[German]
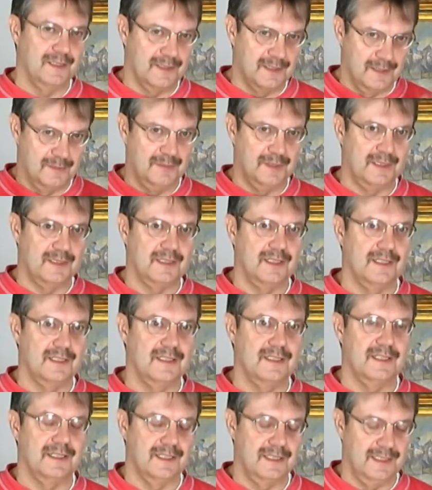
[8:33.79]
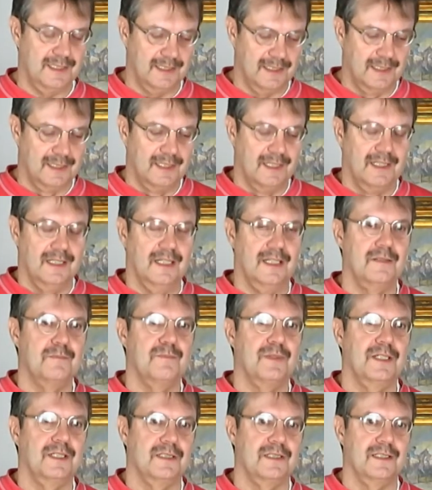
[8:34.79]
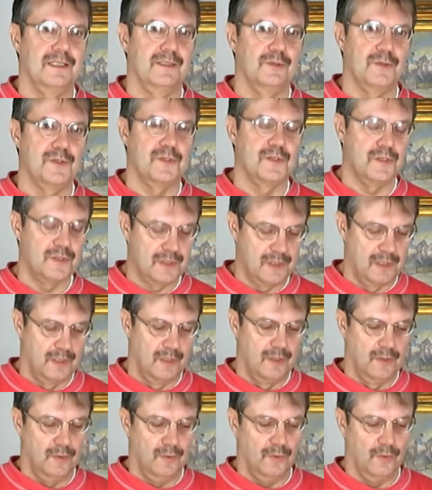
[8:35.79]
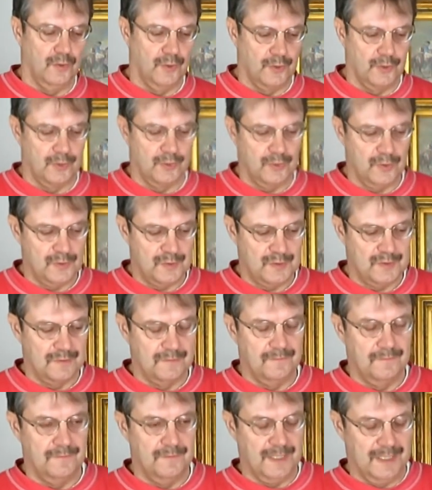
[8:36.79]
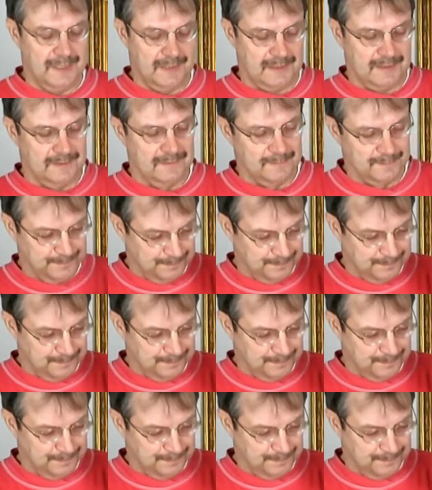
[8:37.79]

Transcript: Die ist nämlich dann in der Regel ein paar tausend Euros wert.